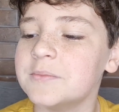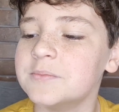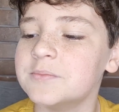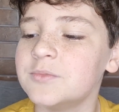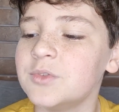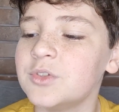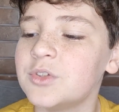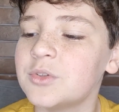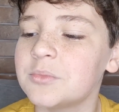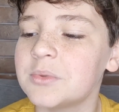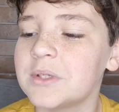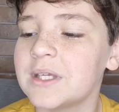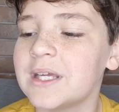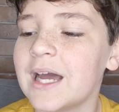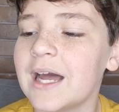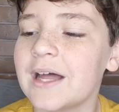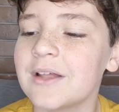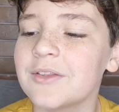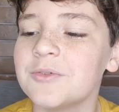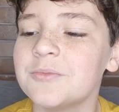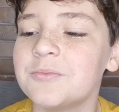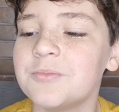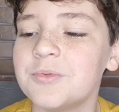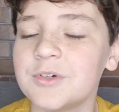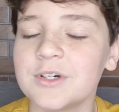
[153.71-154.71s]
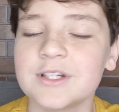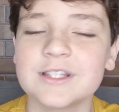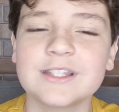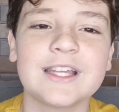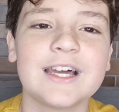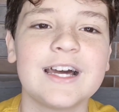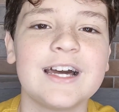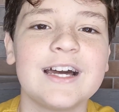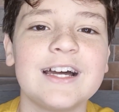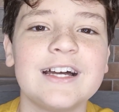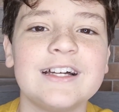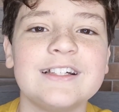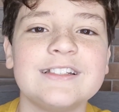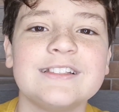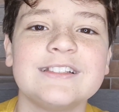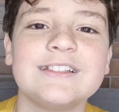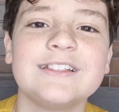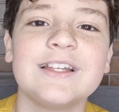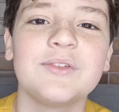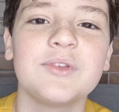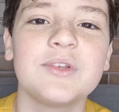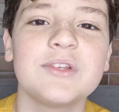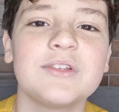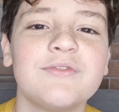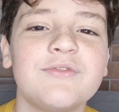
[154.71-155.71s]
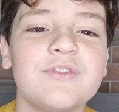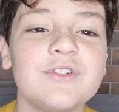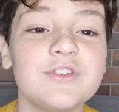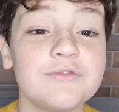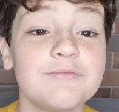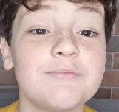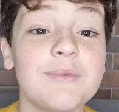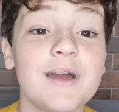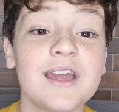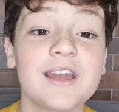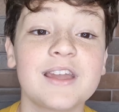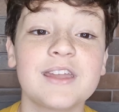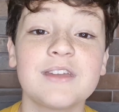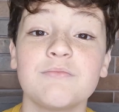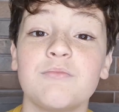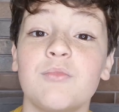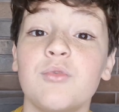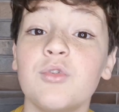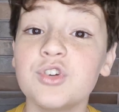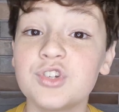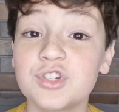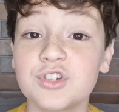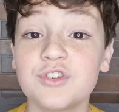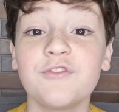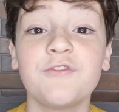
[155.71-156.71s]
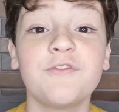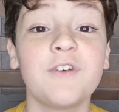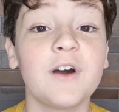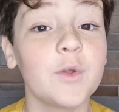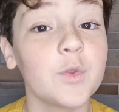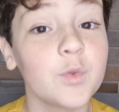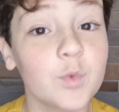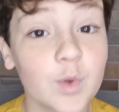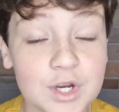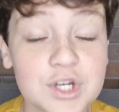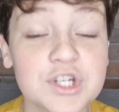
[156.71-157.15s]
muito obrigado por estar dando esse feedback, motivando a